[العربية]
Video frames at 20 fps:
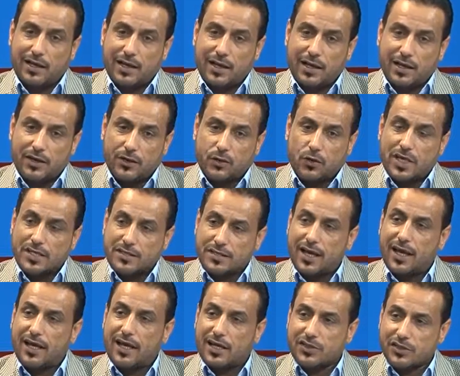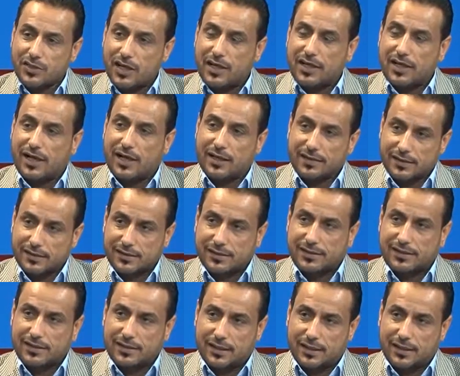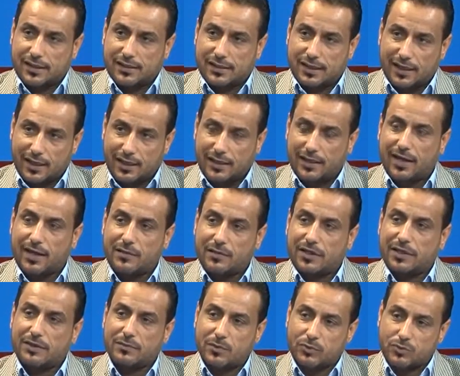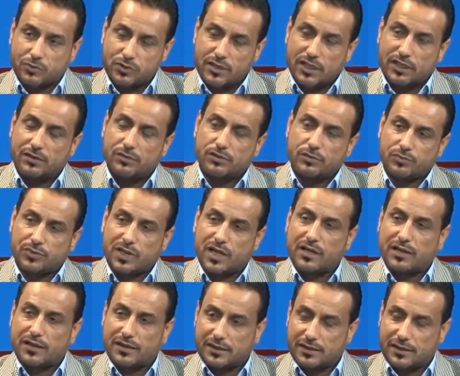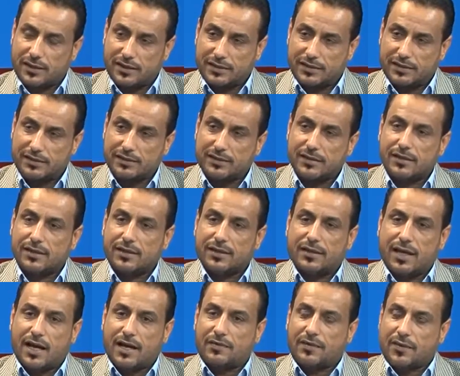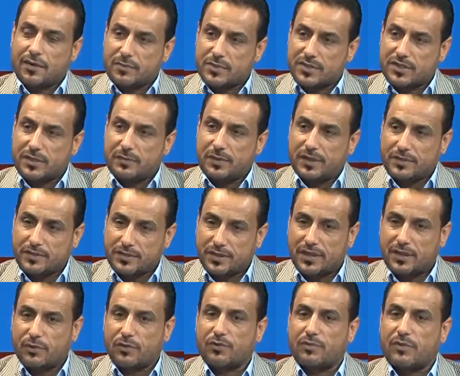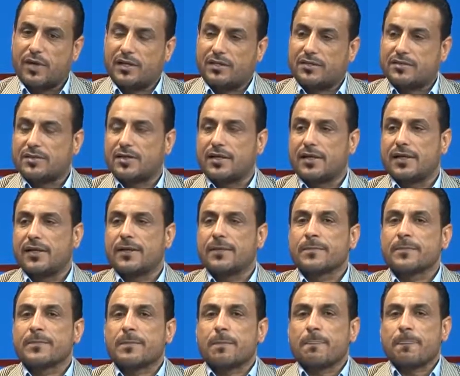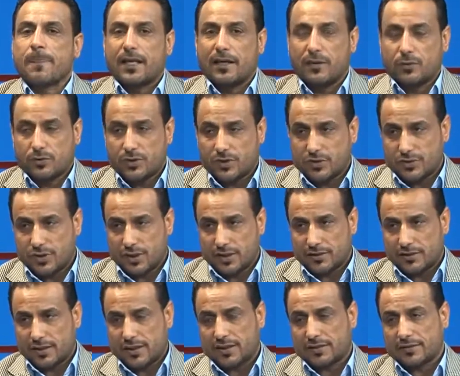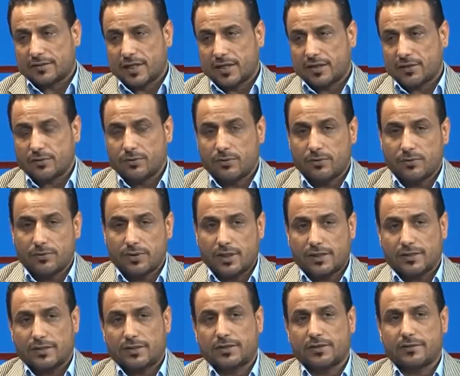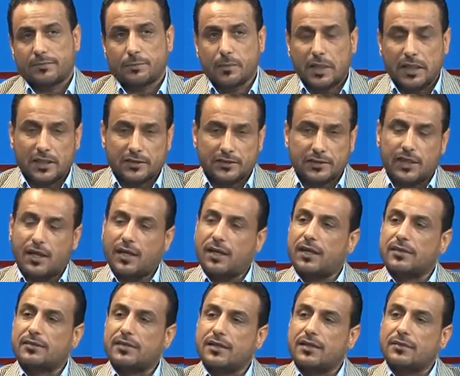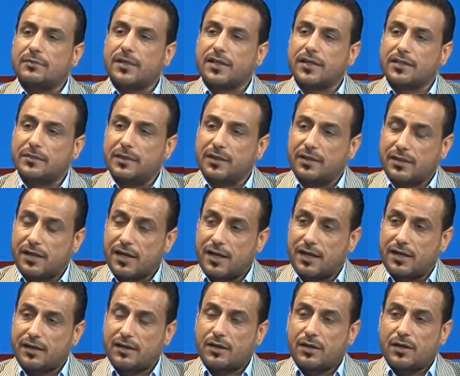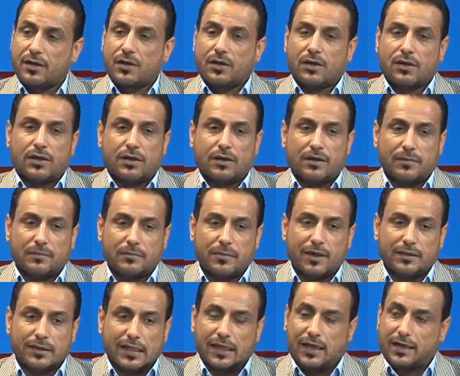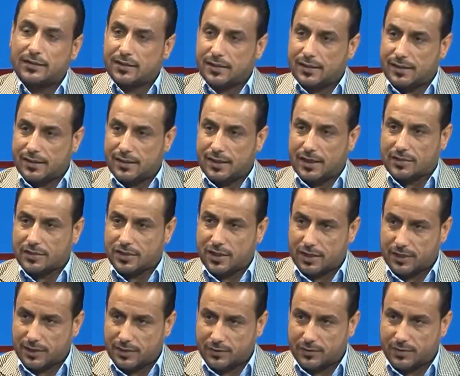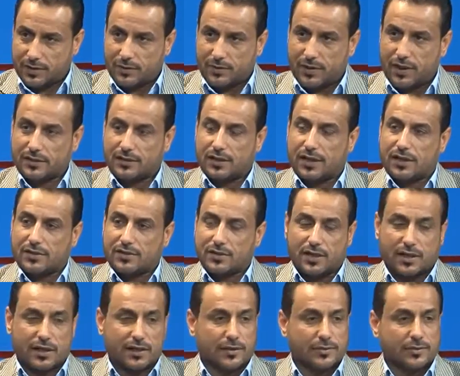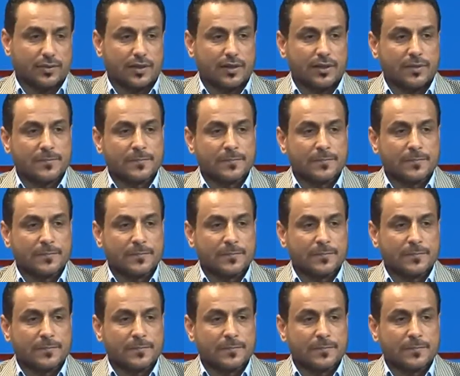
آه، رؤساء العشائر الحقيقيه يعني الاعلام اللي موجوده اللي لهم تاريخ يعني اكثر من 70 سنه و80 سنه لو ترجع انت الى التاريخ كله يعني الاحتلالات اللي مرت بالعراق آه، ما طلعت غير العشائر وثورات العشائر وال